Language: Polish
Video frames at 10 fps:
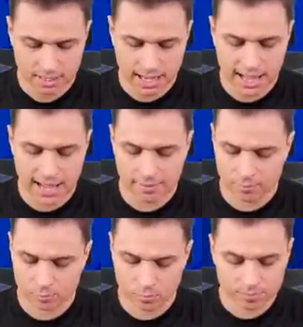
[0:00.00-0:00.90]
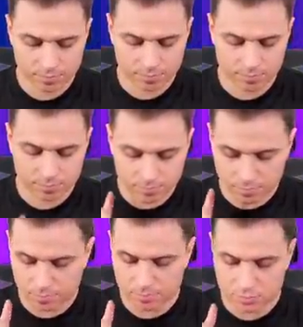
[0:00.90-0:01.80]
A
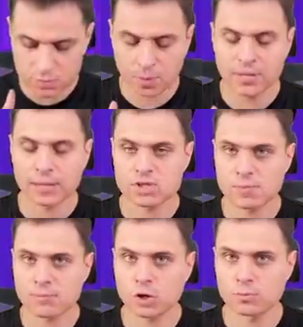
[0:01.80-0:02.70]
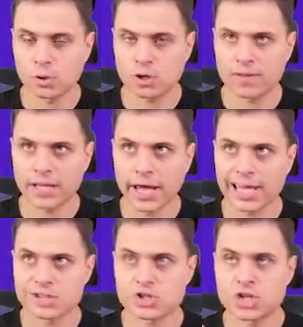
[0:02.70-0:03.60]
przypominam, że mam do odblokowania
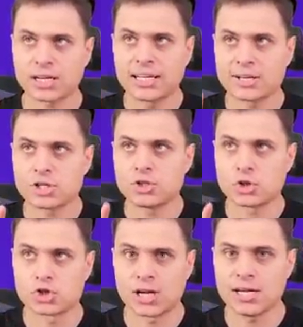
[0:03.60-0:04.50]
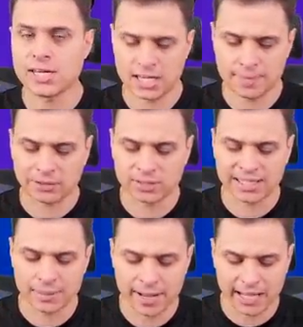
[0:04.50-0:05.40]
jeszcze gadżet do Shelly i chyba do
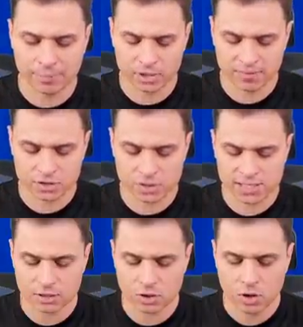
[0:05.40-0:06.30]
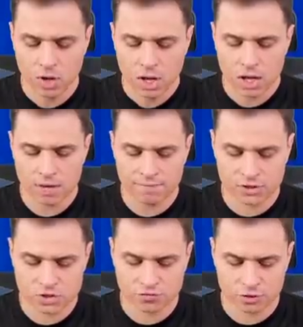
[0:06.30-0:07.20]
Dynamajka, ponieważ ostatnio
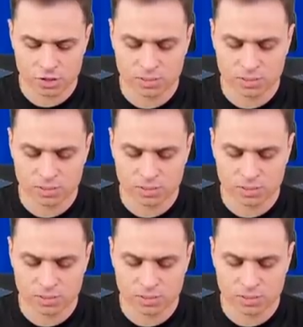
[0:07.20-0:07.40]
e, został